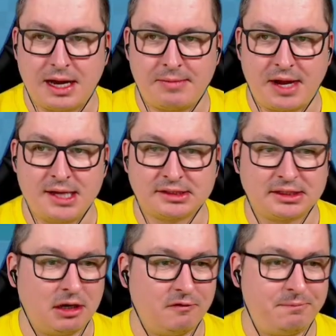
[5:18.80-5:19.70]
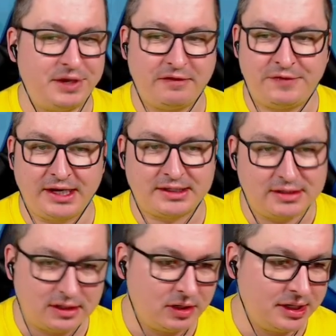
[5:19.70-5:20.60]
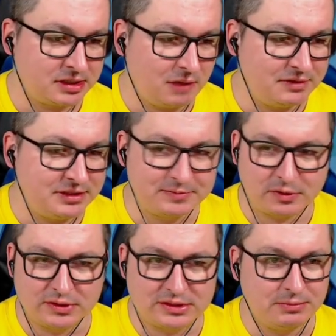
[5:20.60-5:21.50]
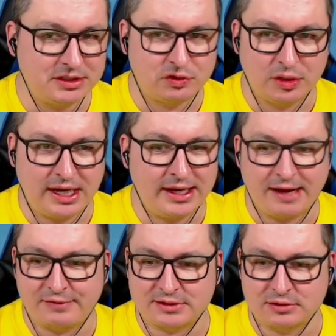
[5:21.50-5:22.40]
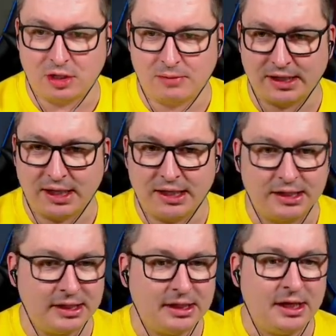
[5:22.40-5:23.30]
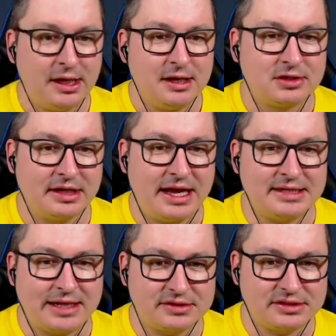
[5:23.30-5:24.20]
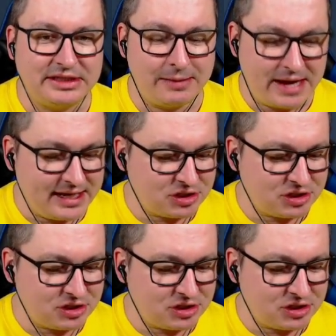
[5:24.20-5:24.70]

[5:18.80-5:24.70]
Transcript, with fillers: Haben alles gekauft. Perfekt. Leute, komm, wir ziehen uns mal kurz ein bisschen cool an. Einfach komm, egal. So, dann alles ausgegeben.